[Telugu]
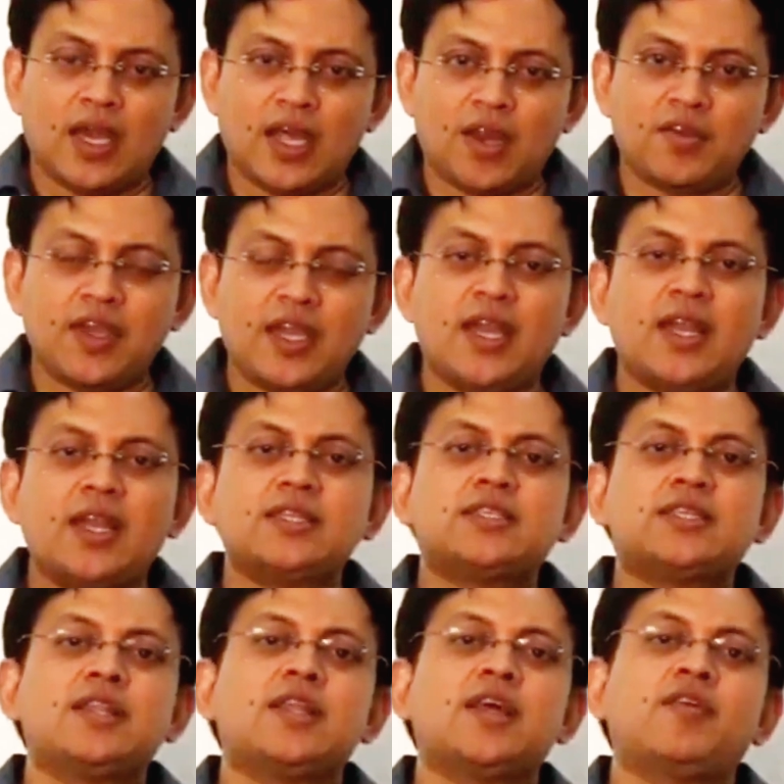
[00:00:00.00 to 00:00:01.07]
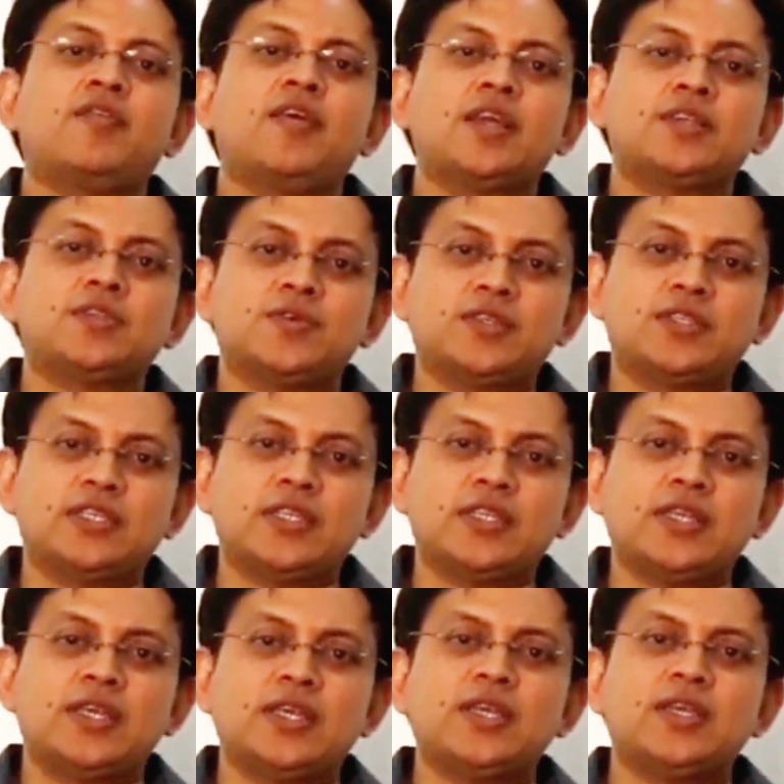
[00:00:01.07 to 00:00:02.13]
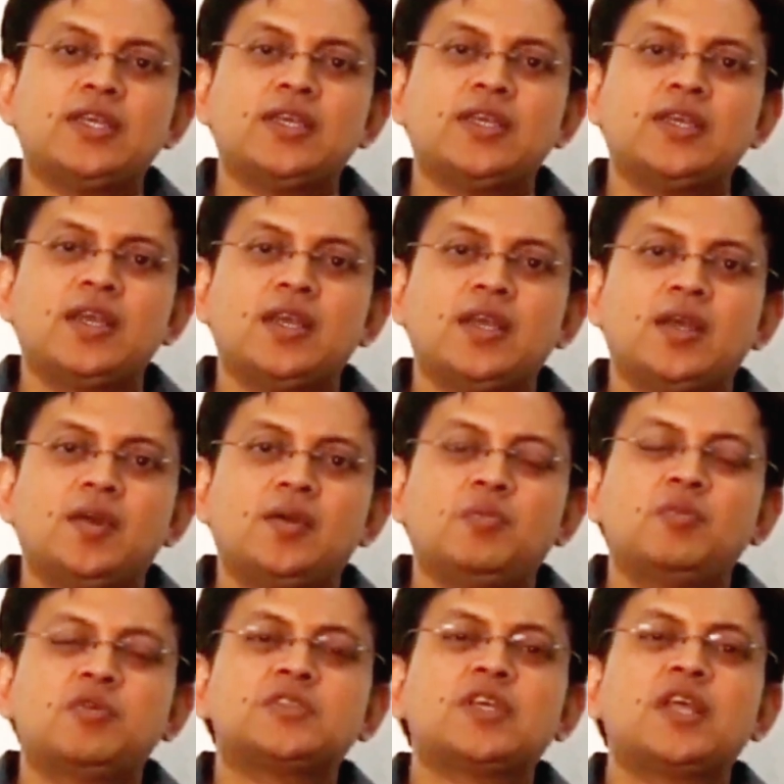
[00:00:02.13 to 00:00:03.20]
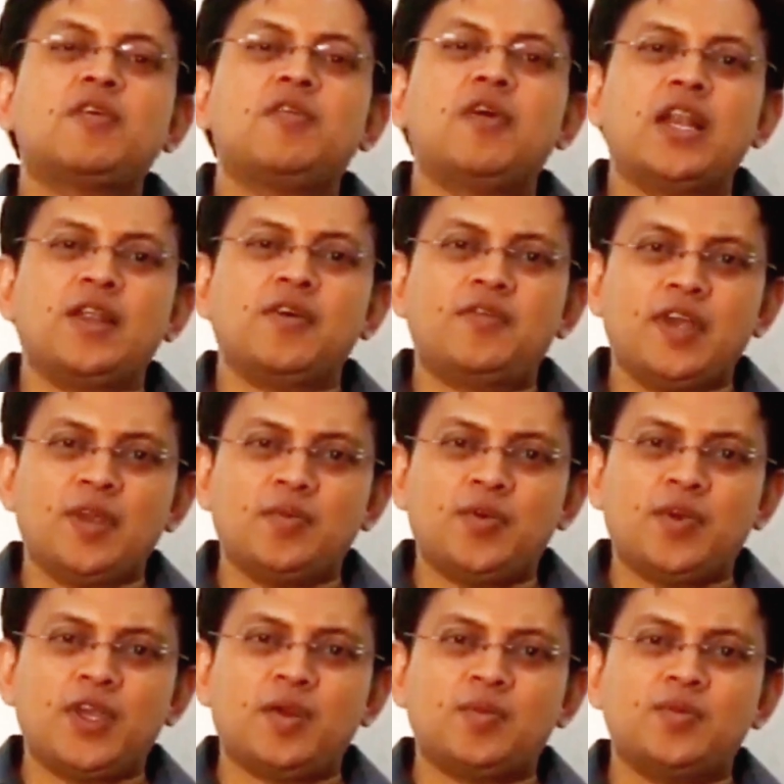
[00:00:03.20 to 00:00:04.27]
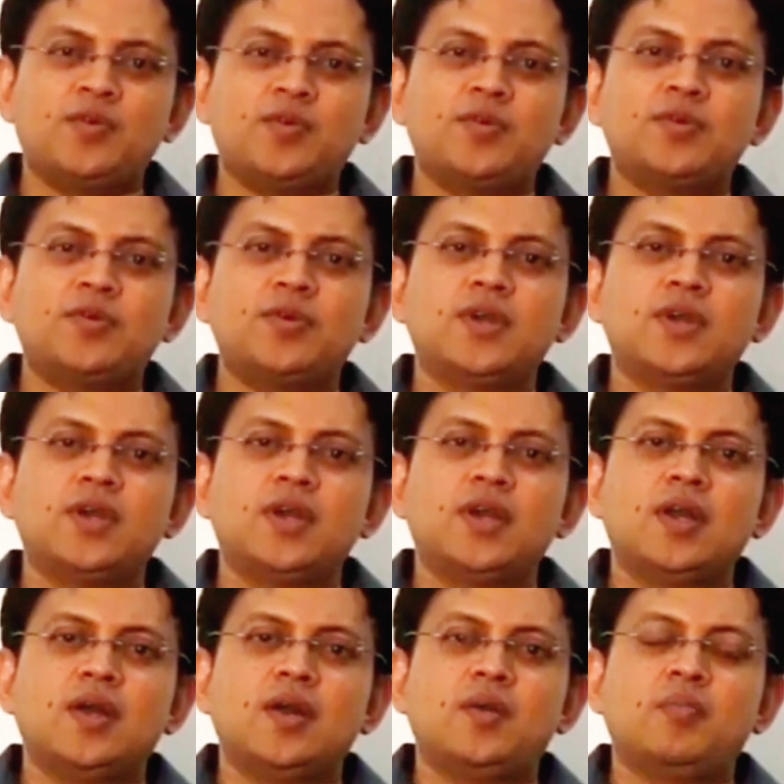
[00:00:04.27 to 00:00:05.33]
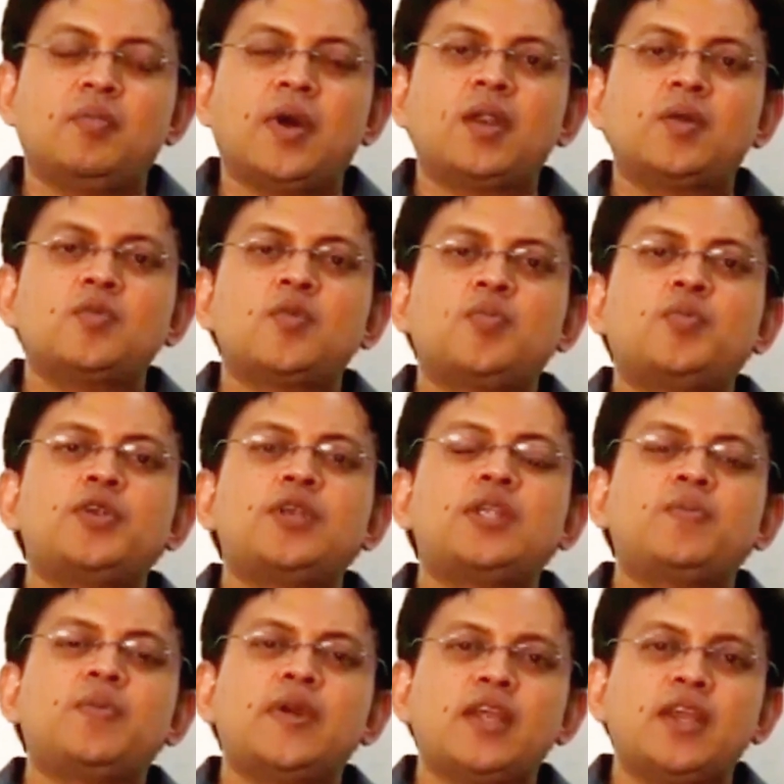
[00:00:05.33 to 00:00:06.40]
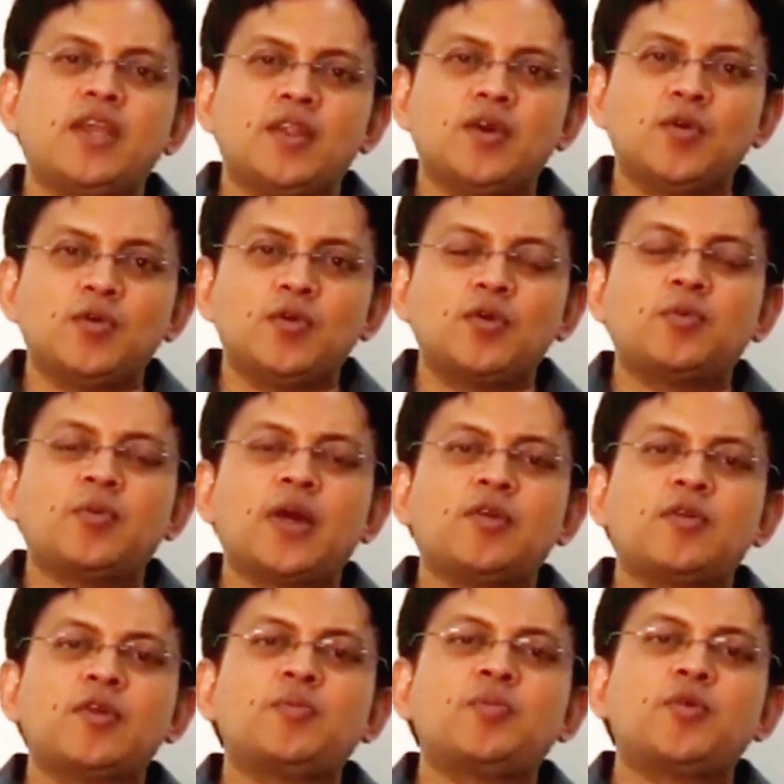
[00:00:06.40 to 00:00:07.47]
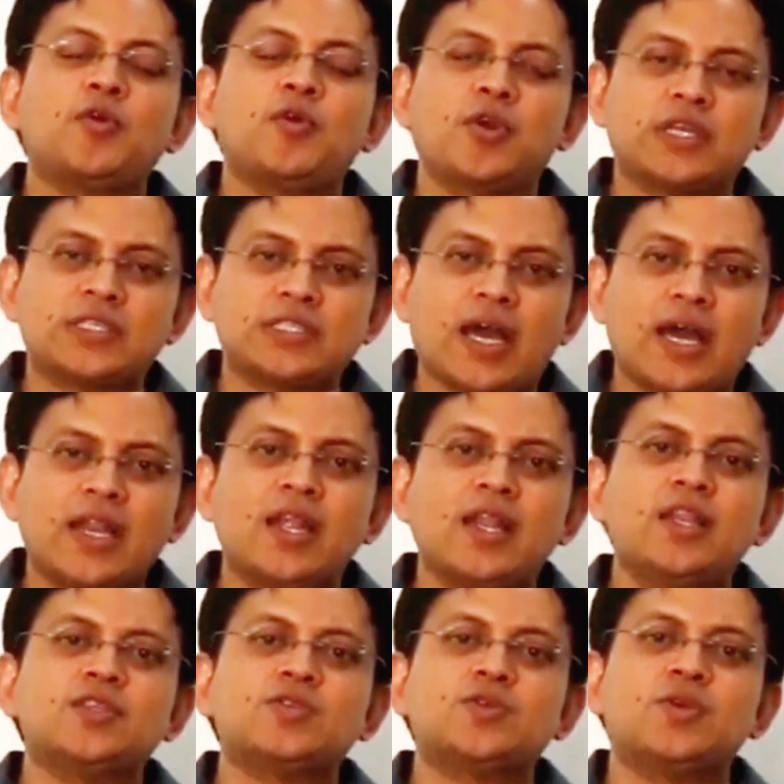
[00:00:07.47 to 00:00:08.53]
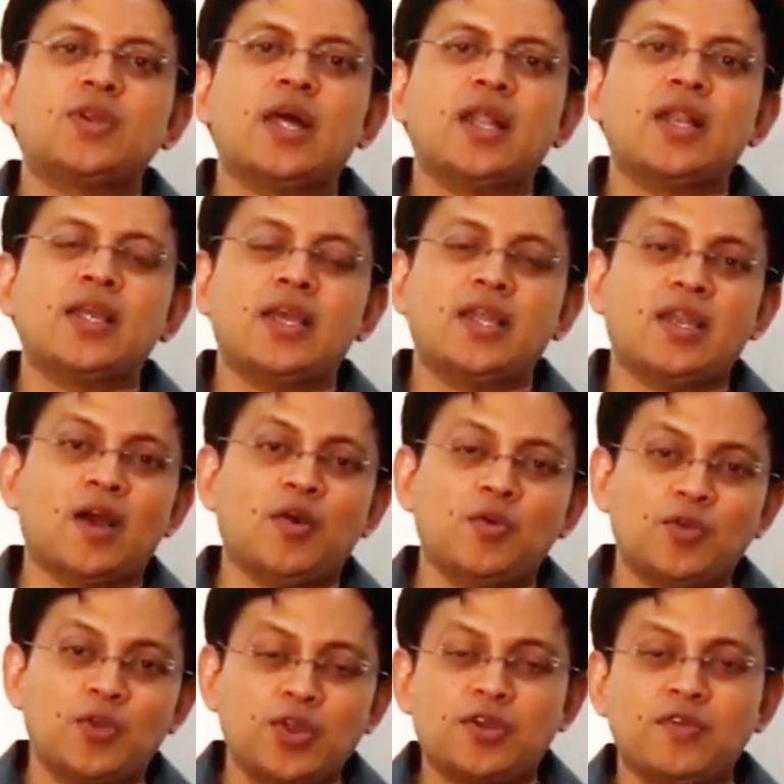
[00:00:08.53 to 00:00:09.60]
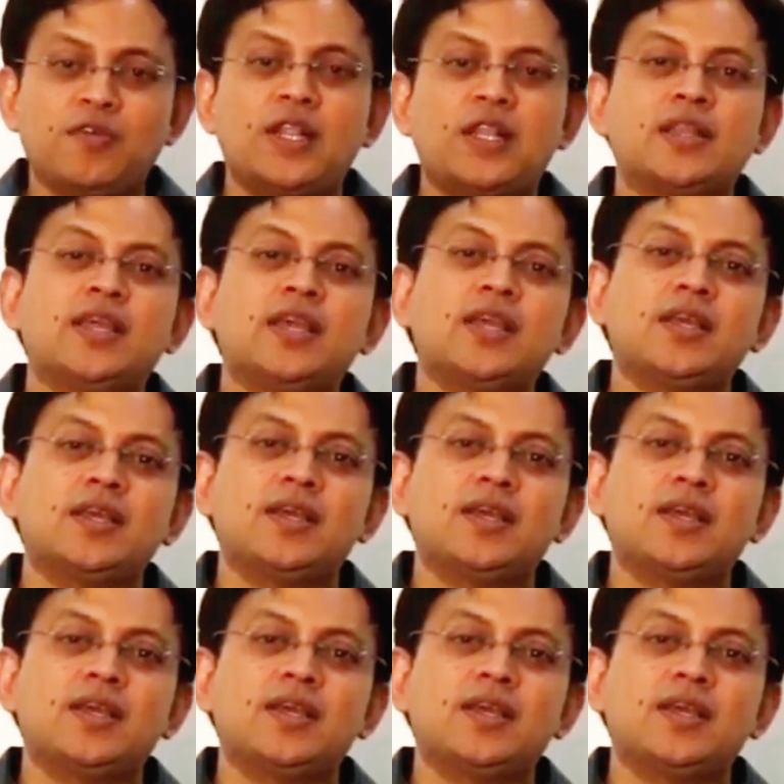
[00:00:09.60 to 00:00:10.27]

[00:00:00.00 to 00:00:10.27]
అరవై ఏళ్ళ చిల్లర వయసు వచ్చింది ముసలి వాళ్ళం అయిపోయాము మనము పుట్టి పెరిగిన ఊరు మనం ఇప్పుడు ఒక్కసారి వెళ్ళి చూడాలి అని ఆ ఊరికి వెళ్తే